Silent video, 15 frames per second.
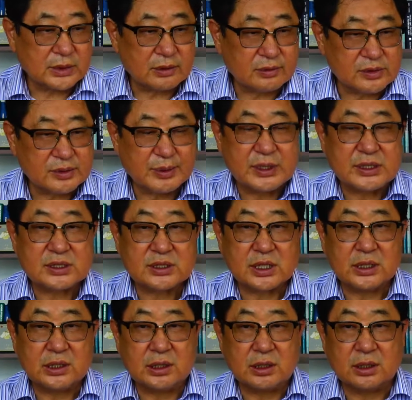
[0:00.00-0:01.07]
в
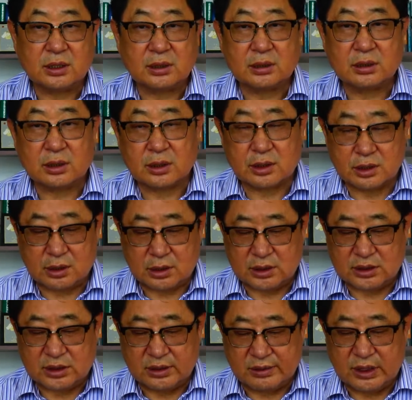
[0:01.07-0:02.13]
Узбекистане э,
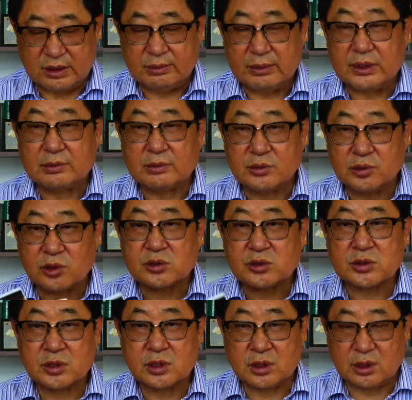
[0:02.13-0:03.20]
со временем
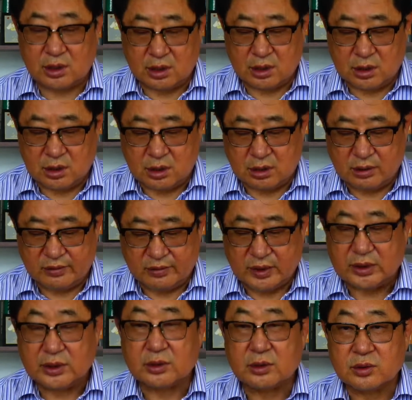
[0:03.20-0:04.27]
тоже э,
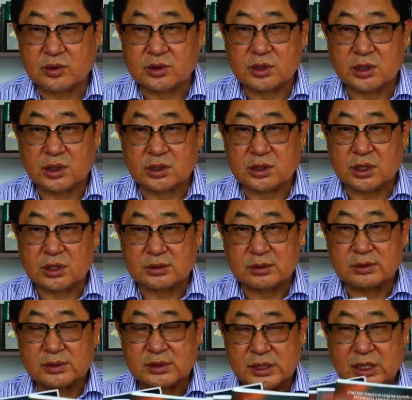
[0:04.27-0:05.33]
выйдет уже
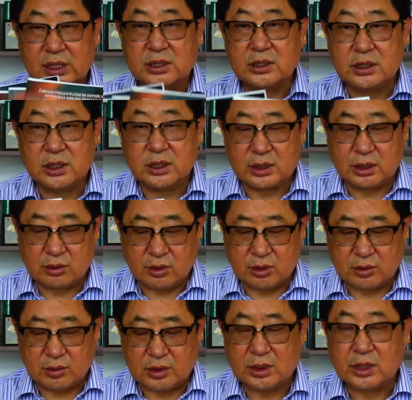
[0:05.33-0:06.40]
солидное такое
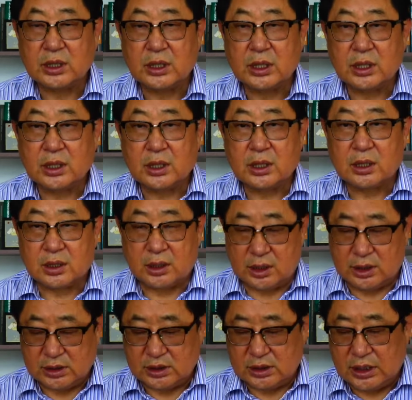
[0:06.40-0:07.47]
вот э,
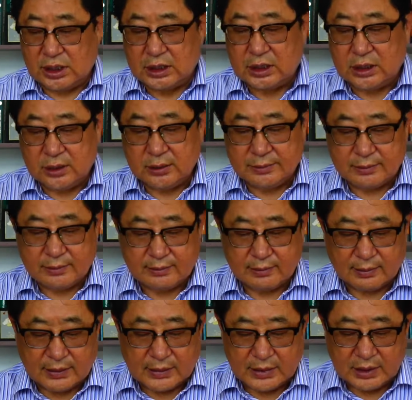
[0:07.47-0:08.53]
издание
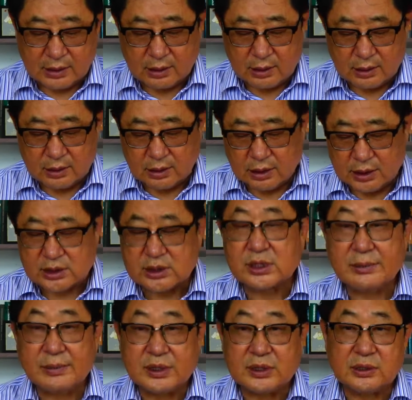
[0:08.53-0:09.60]

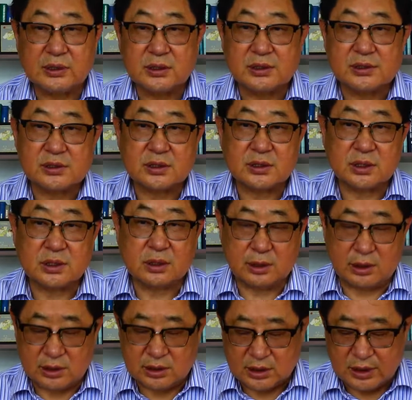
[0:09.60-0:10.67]
энциклопедическое,
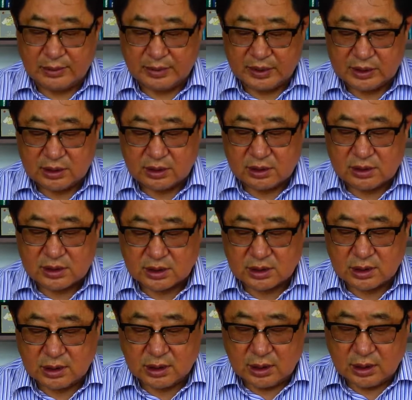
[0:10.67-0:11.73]
энциклопедическое